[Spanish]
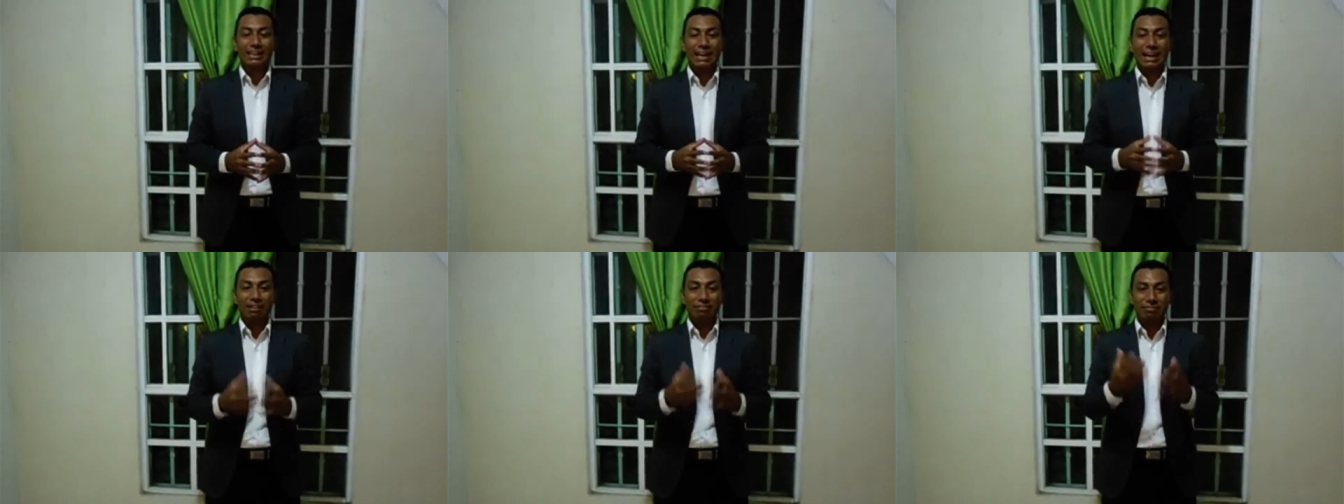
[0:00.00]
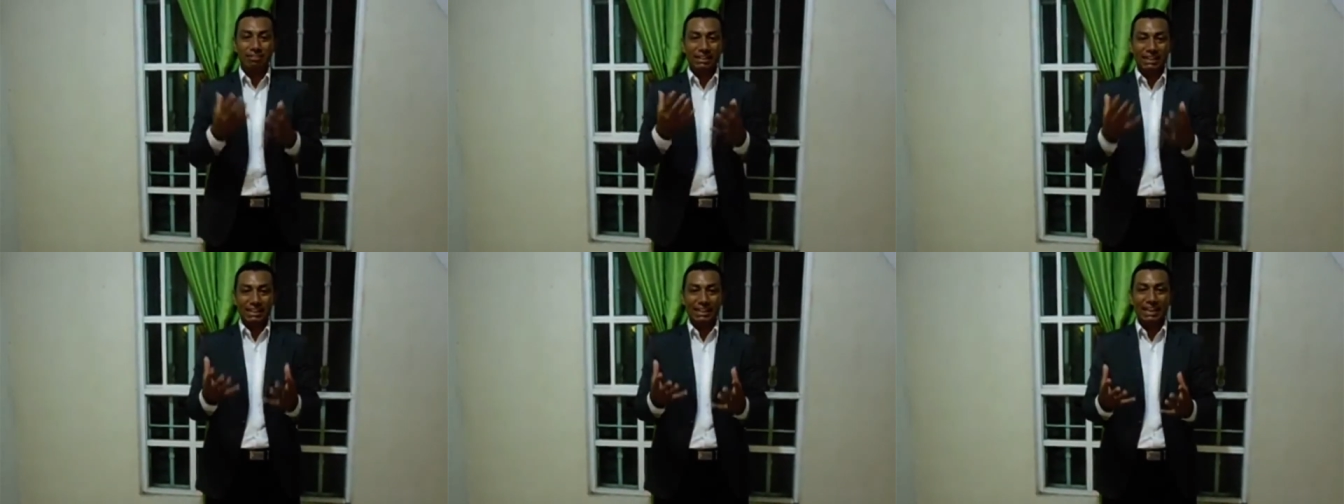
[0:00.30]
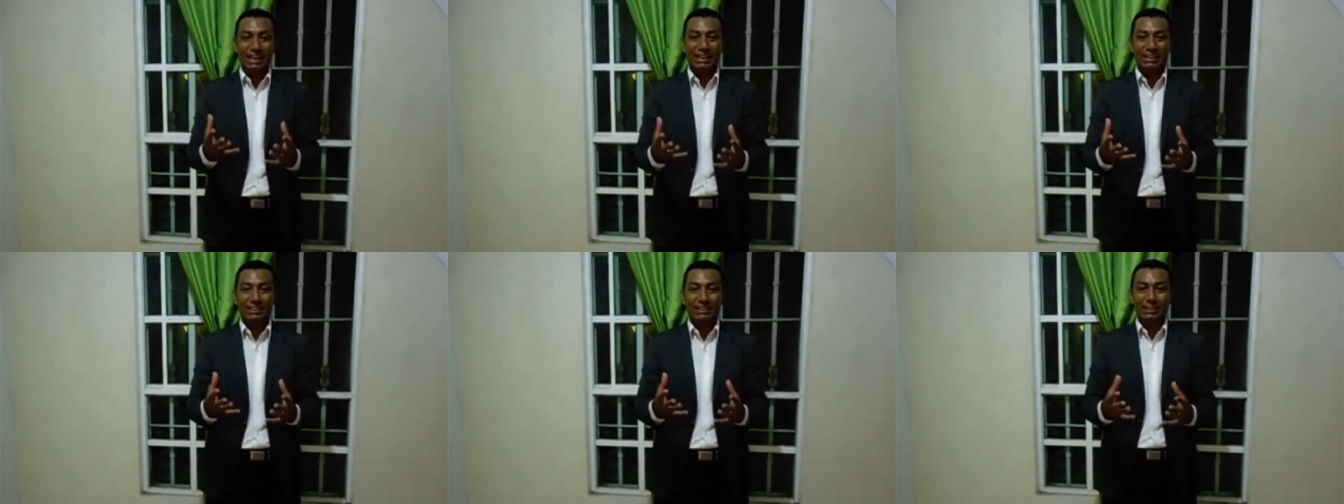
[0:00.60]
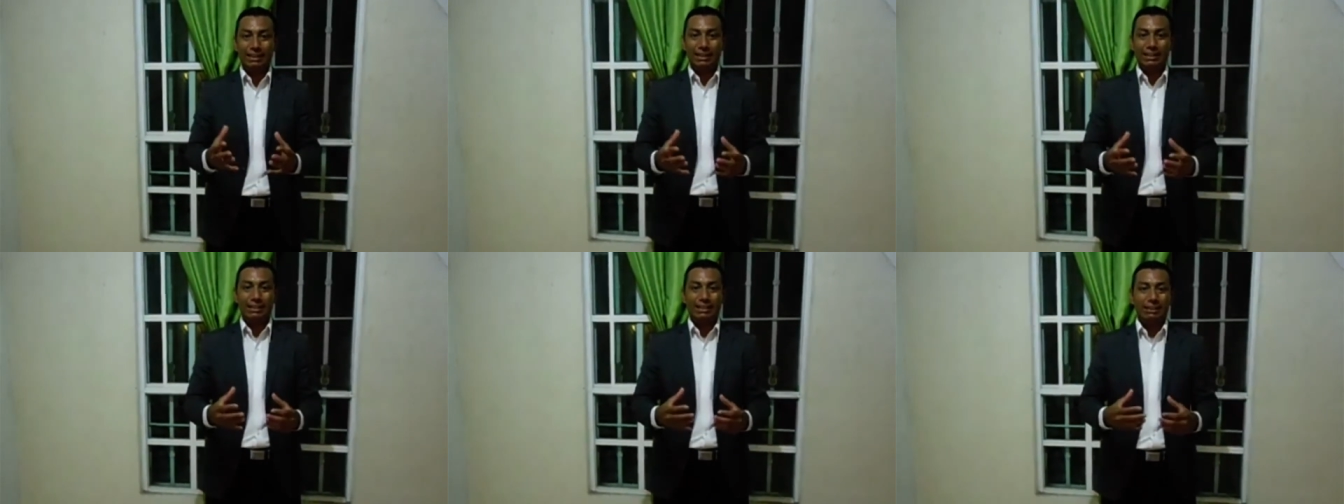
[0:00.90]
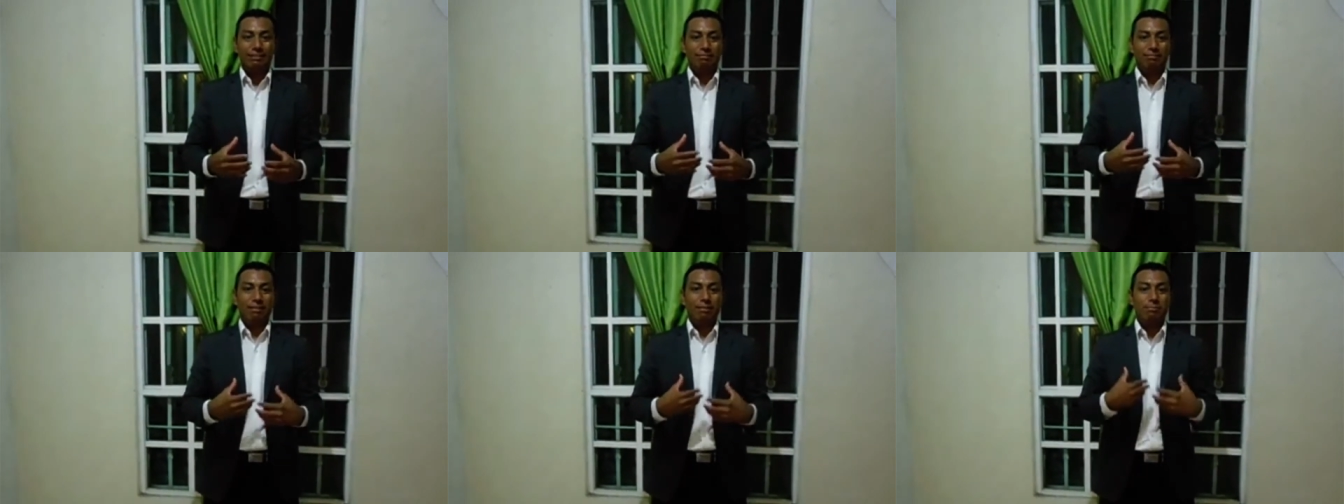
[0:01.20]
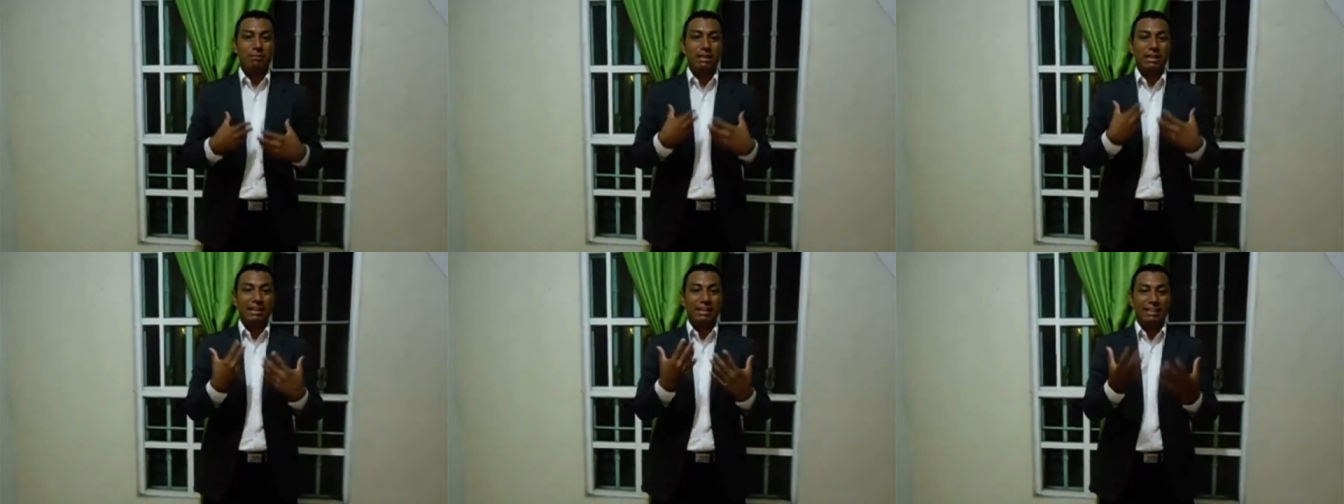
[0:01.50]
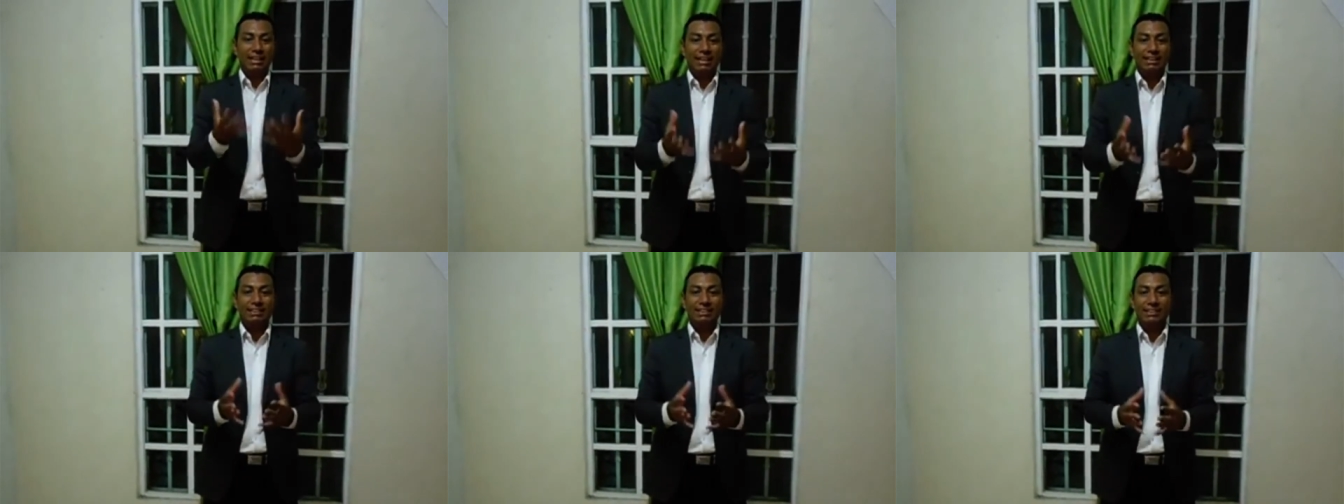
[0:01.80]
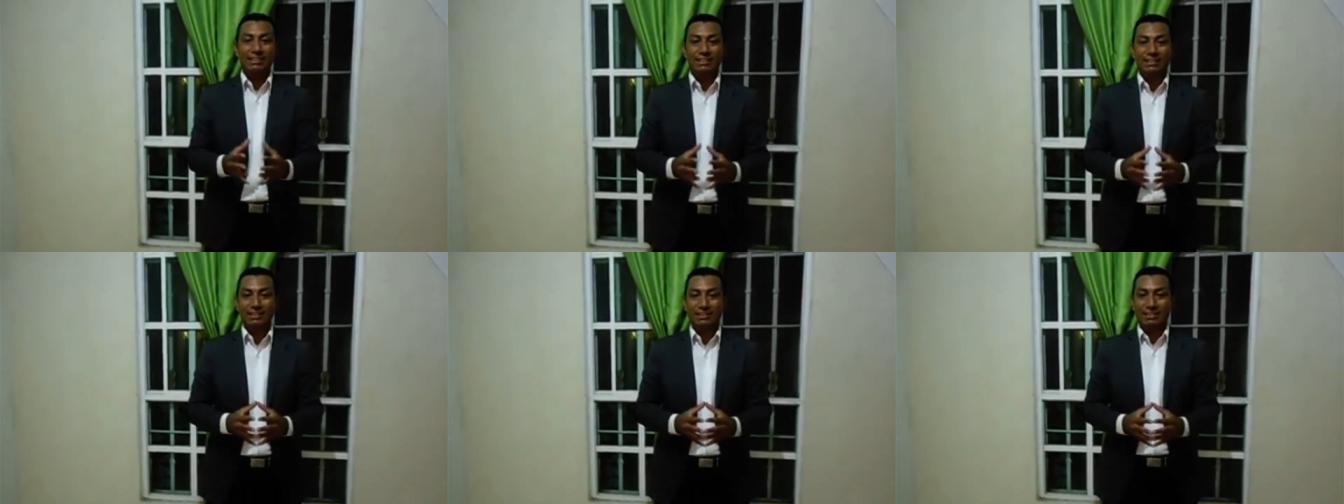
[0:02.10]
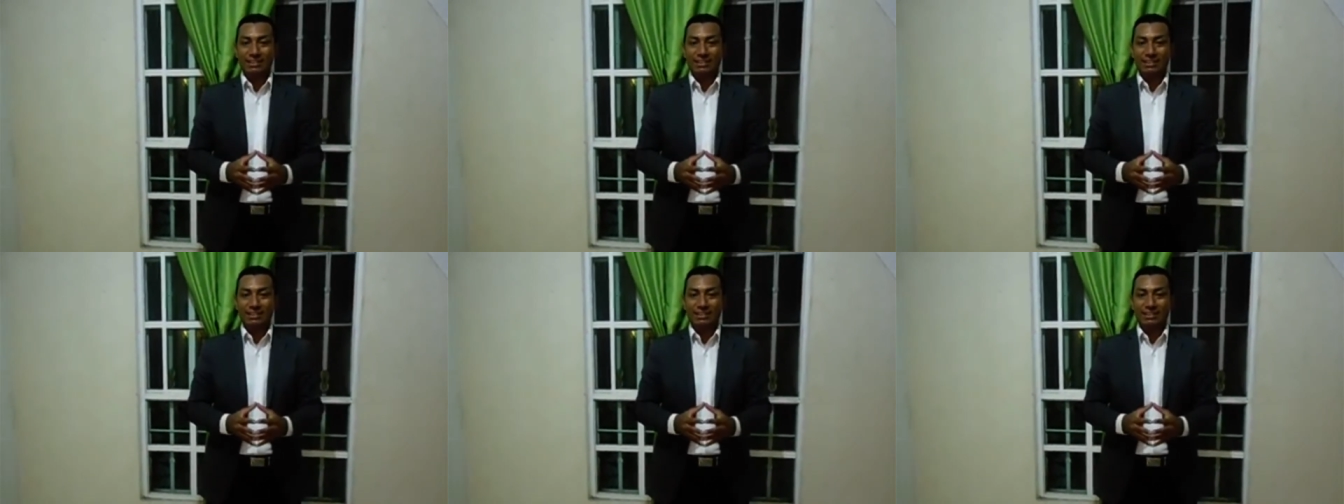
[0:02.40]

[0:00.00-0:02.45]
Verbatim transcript: afinidad, de familiaridad